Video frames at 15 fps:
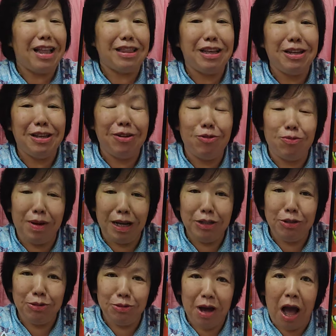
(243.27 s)
nanti di rumah
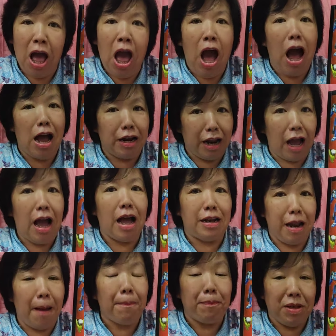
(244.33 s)
juga
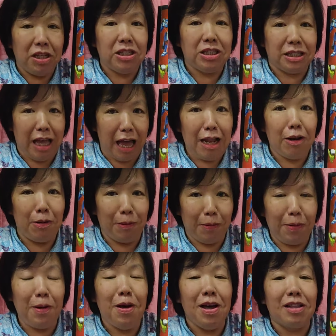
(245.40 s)
anak-anak bisa
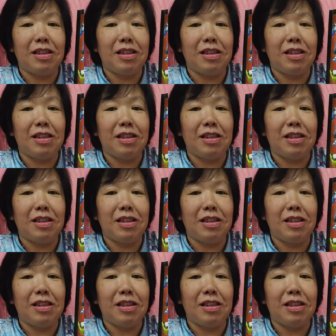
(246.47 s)
loh